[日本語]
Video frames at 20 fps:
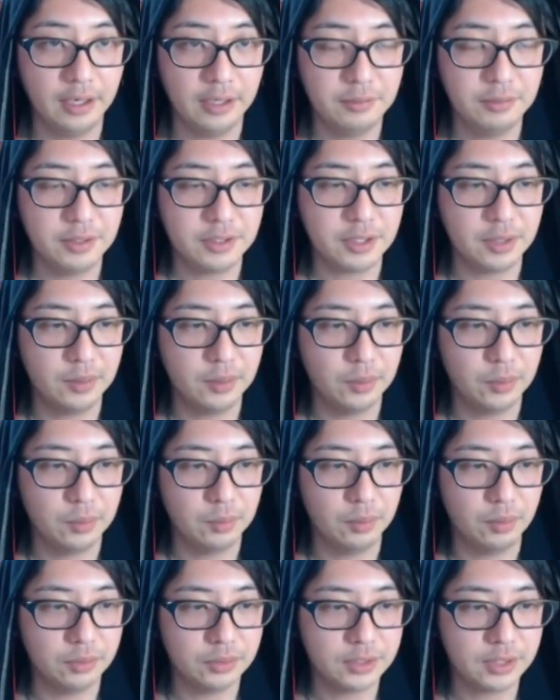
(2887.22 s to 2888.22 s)
はい、皆さん
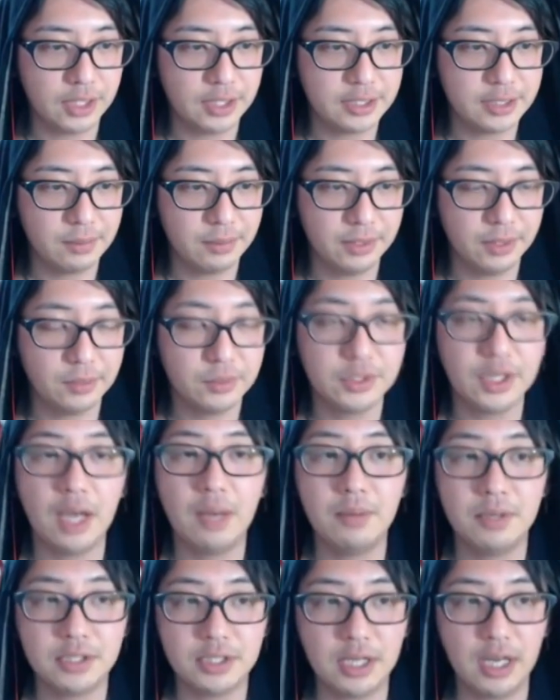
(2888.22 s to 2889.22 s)
どうもお疲れ様でご
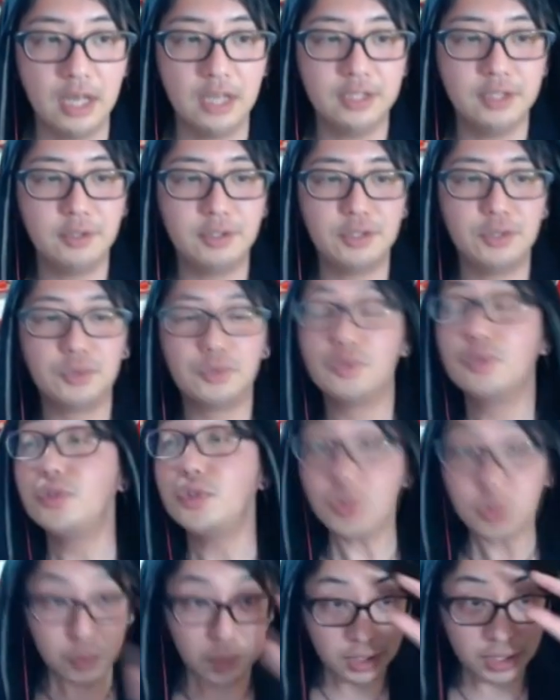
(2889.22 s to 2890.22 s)
ざいました。では、ちょっ
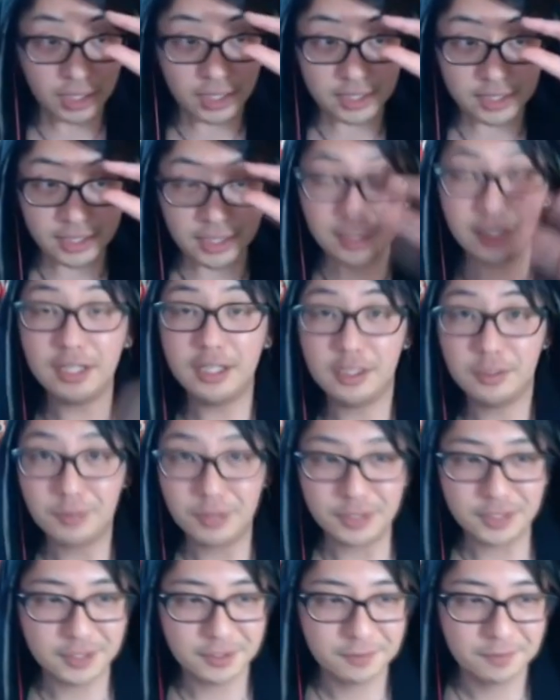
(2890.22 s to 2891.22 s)
とだけ宣伝い
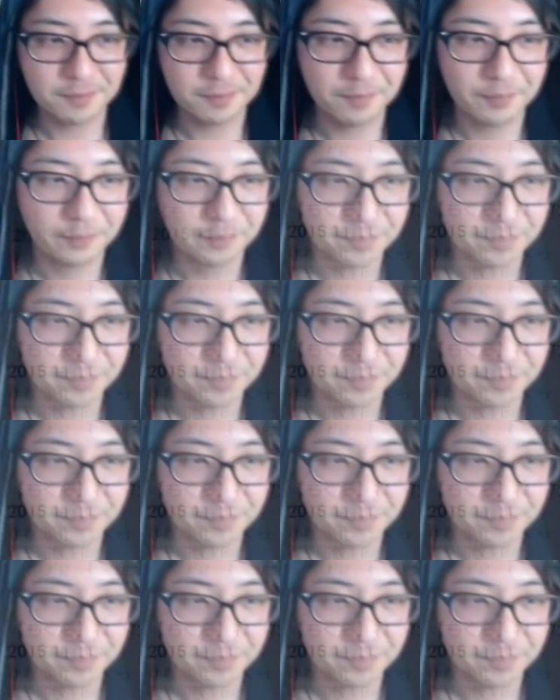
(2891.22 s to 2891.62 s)
きます。